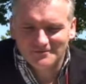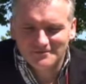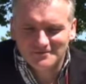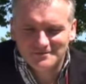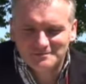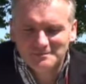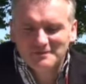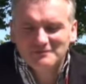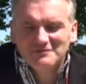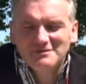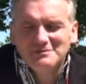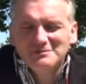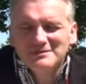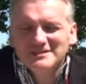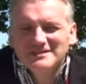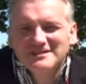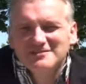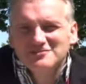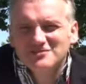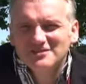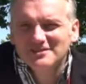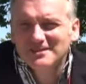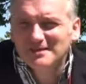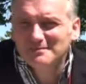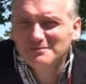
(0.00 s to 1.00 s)
z pewnymi
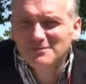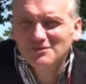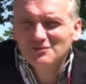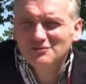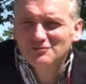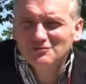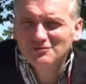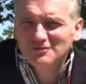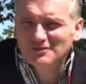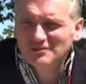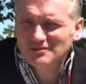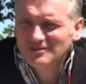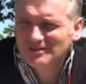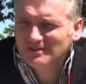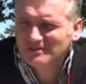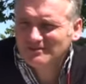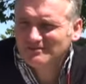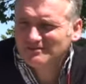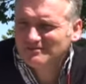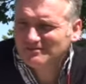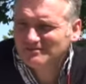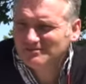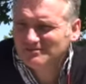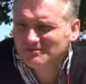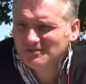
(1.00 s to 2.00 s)
zdarzeniami, o których się
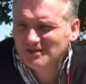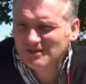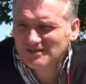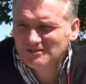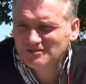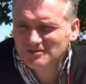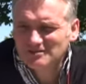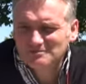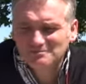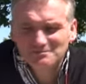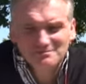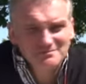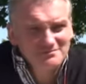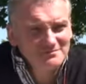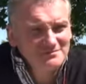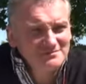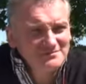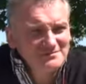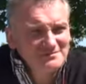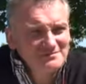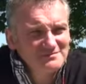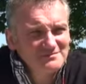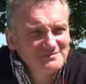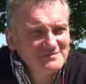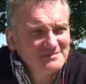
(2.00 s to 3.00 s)
każdy
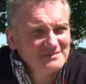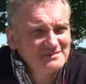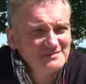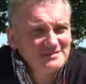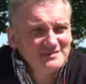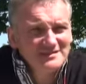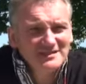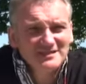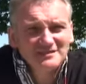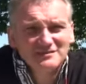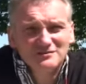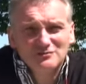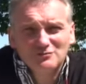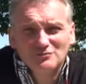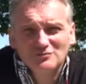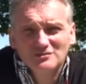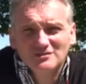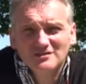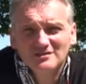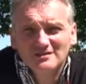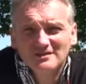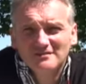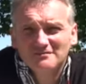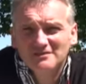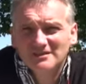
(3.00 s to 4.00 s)
z nas
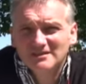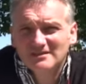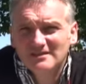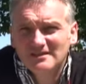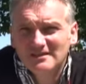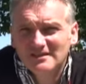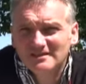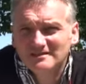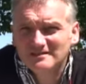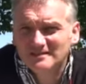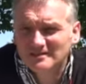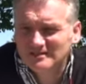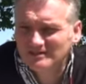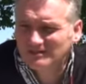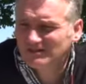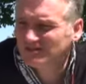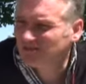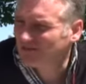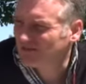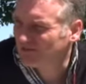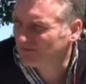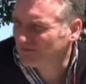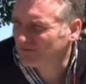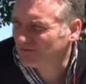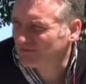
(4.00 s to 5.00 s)
uczy nawet na lekcjach
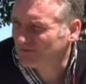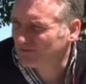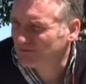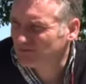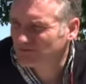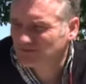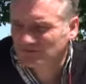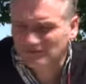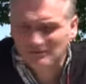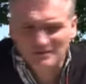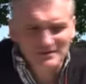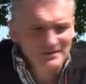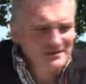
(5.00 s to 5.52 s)
religii po prostu.